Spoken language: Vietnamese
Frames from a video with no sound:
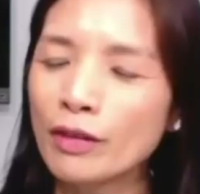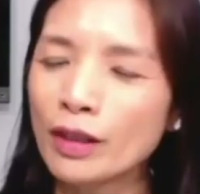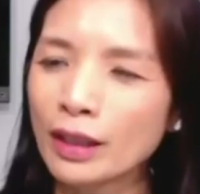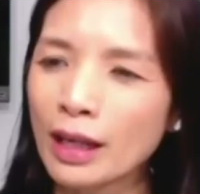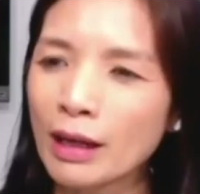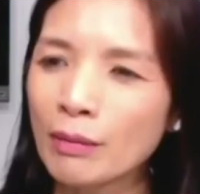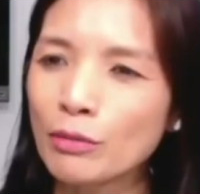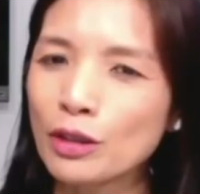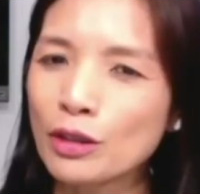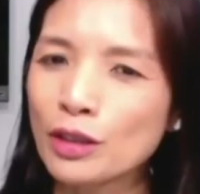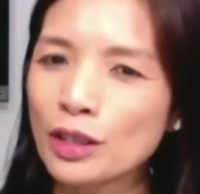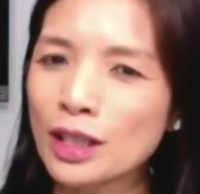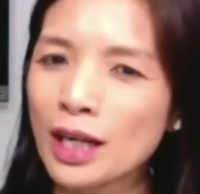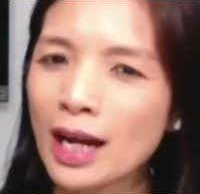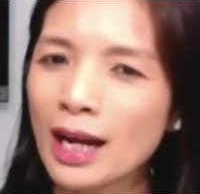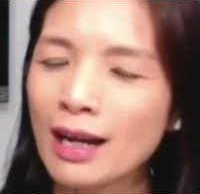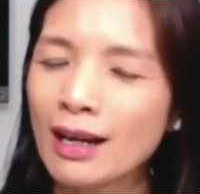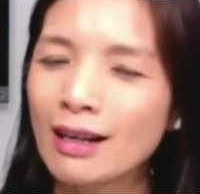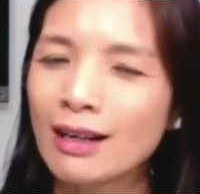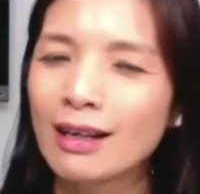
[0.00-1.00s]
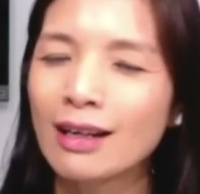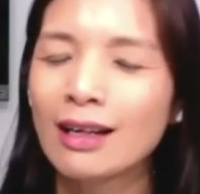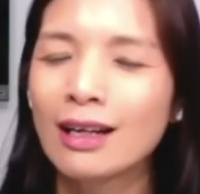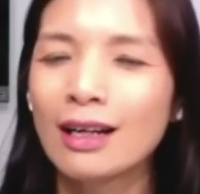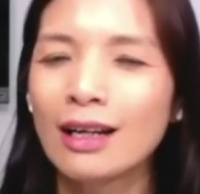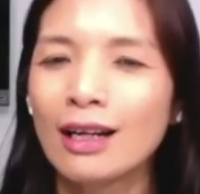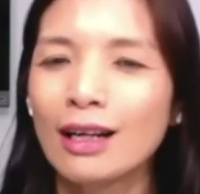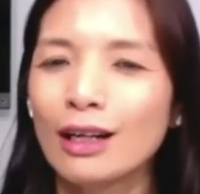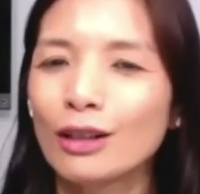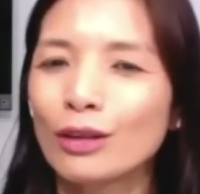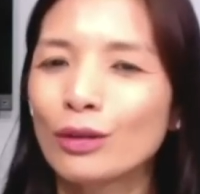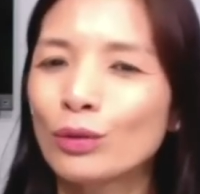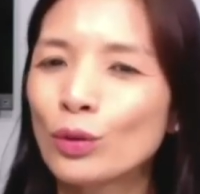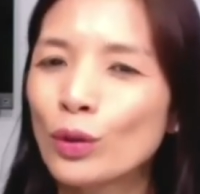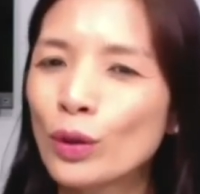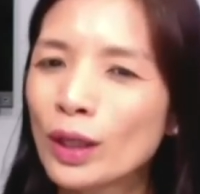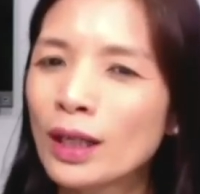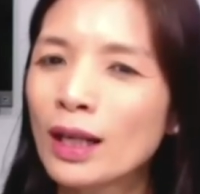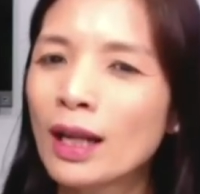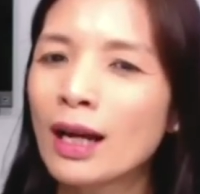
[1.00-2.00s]
Việt Nam đưa ra
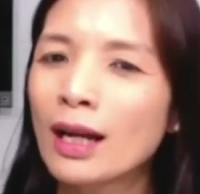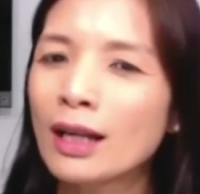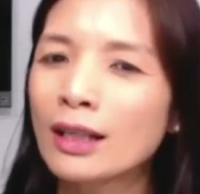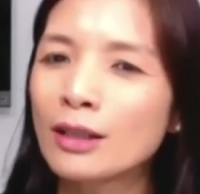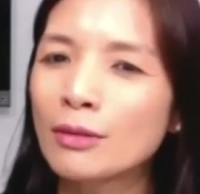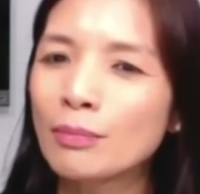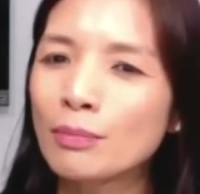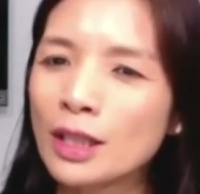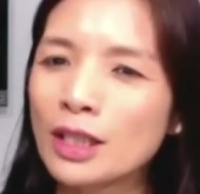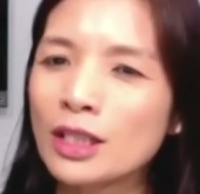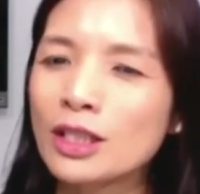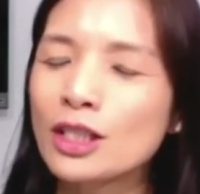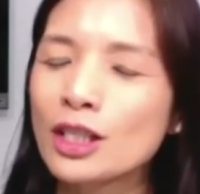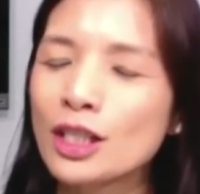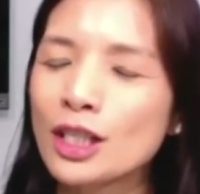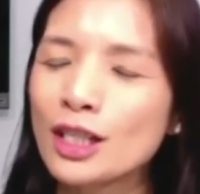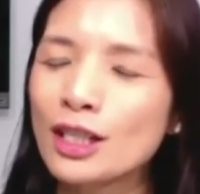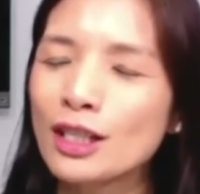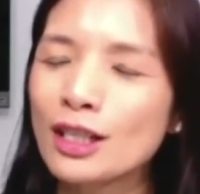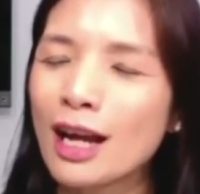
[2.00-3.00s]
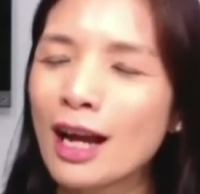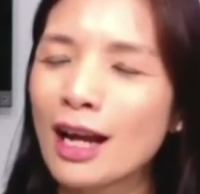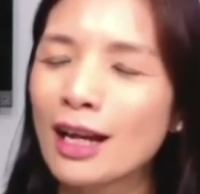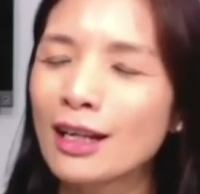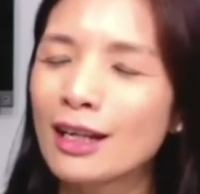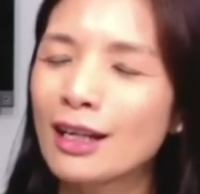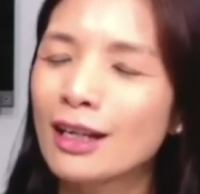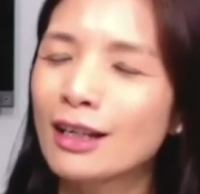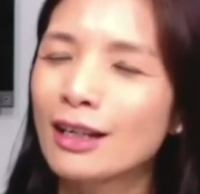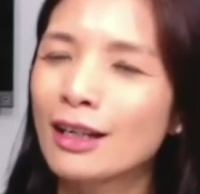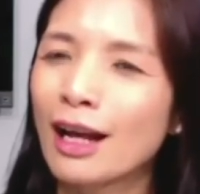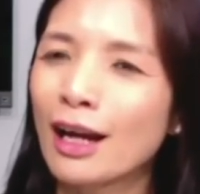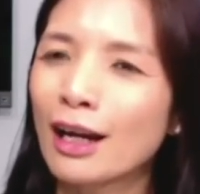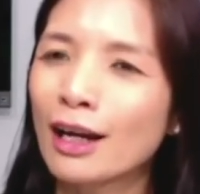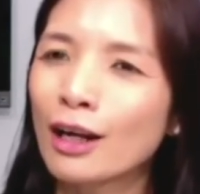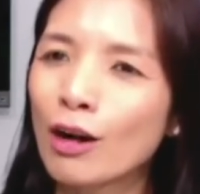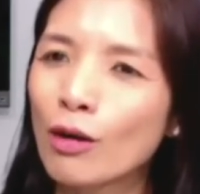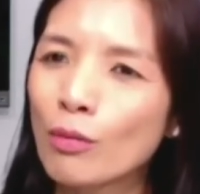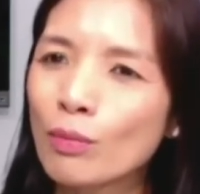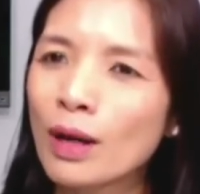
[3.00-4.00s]
Tuy là dịch bệnh cho đến nay đã
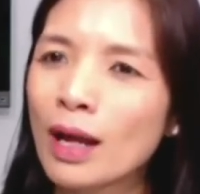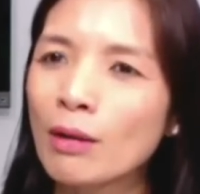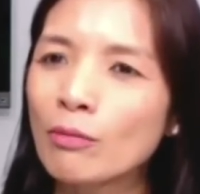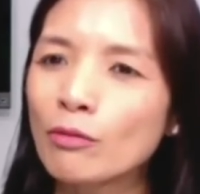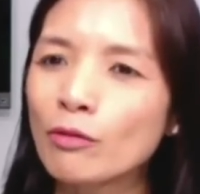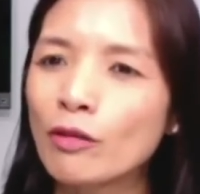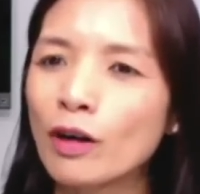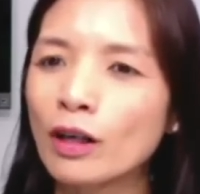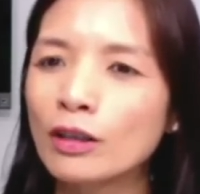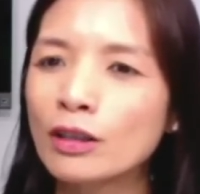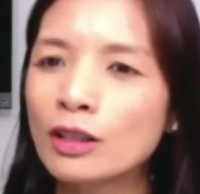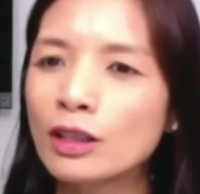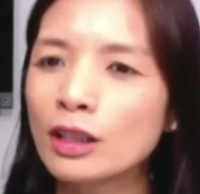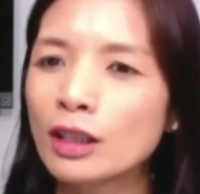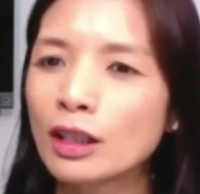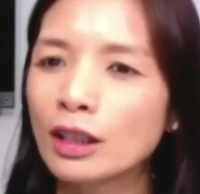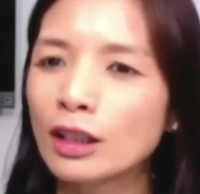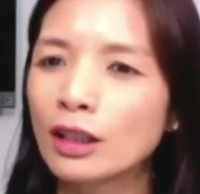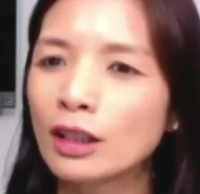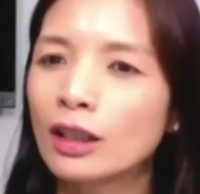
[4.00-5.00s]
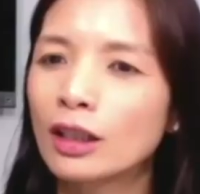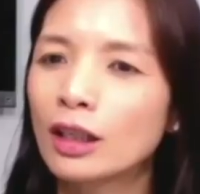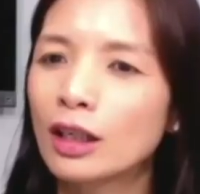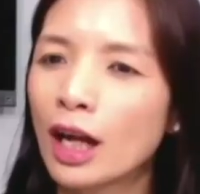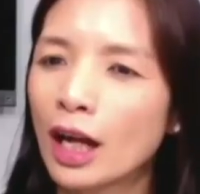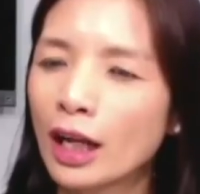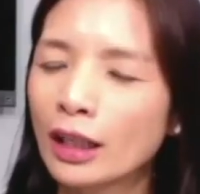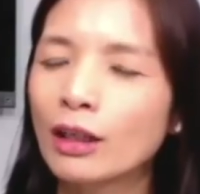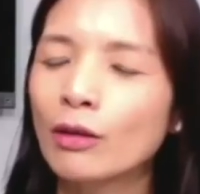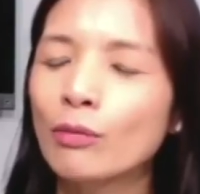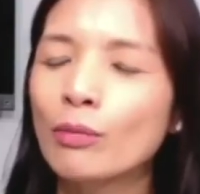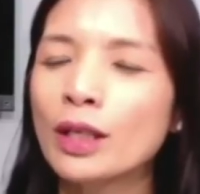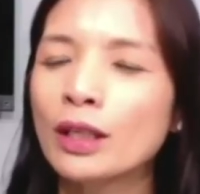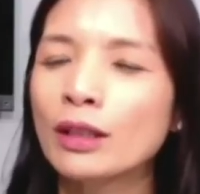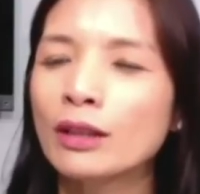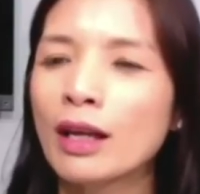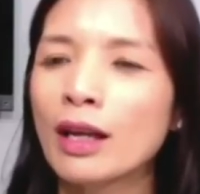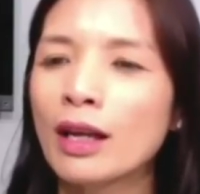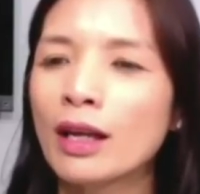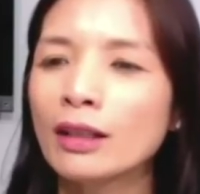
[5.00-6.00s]
không làm vỡ trận hệ thống y
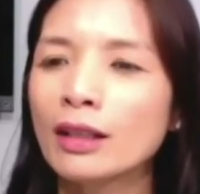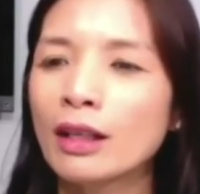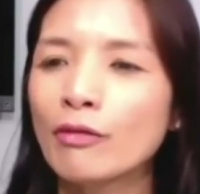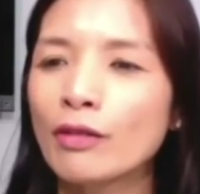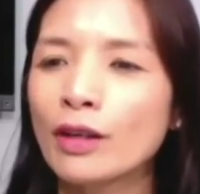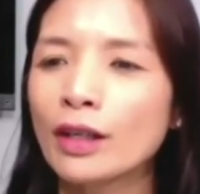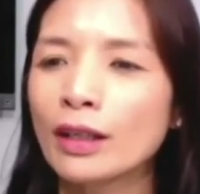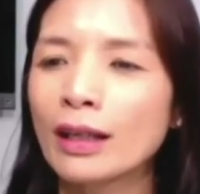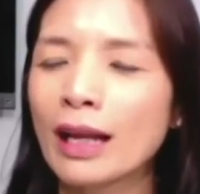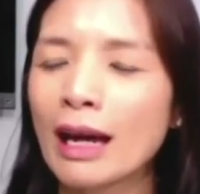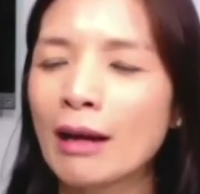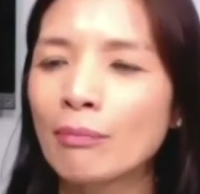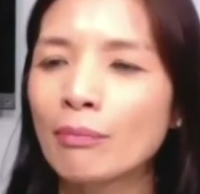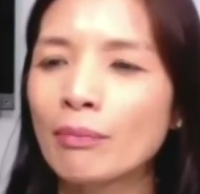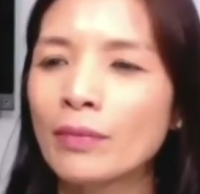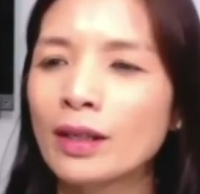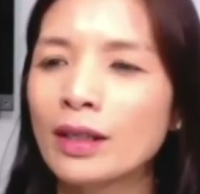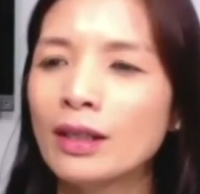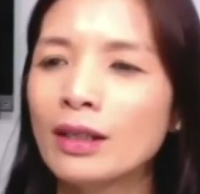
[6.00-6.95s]
tế tại Việt Nam,